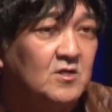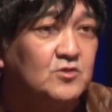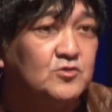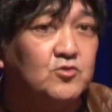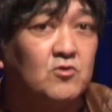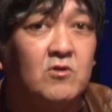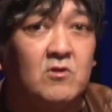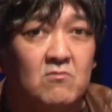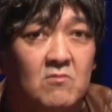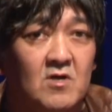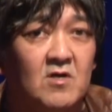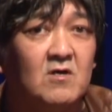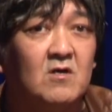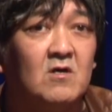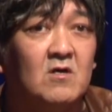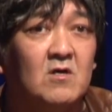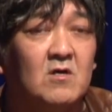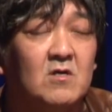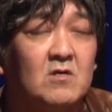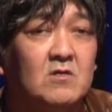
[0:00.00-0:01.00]
それ
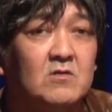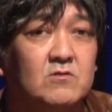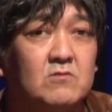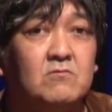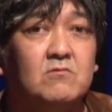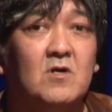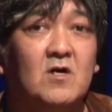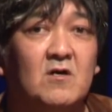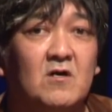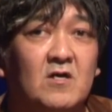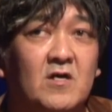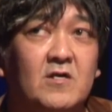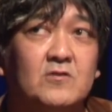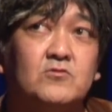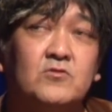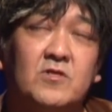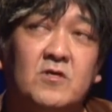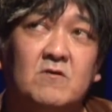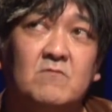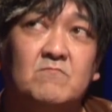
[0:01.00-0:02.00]
は要は
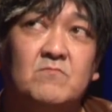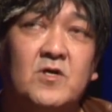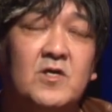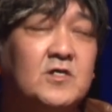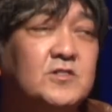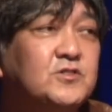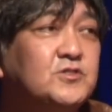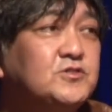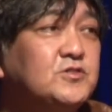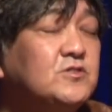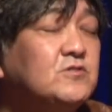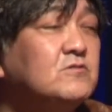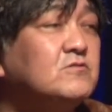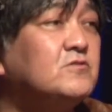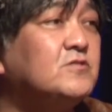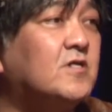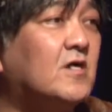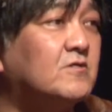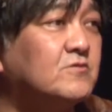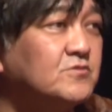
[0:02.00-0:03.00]
明治神
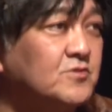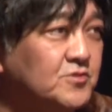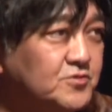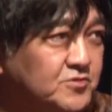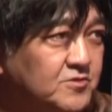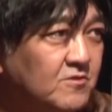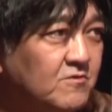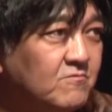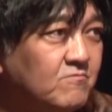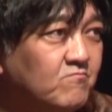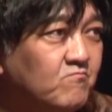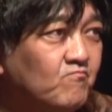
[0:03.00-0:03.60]
宮にあるんですって。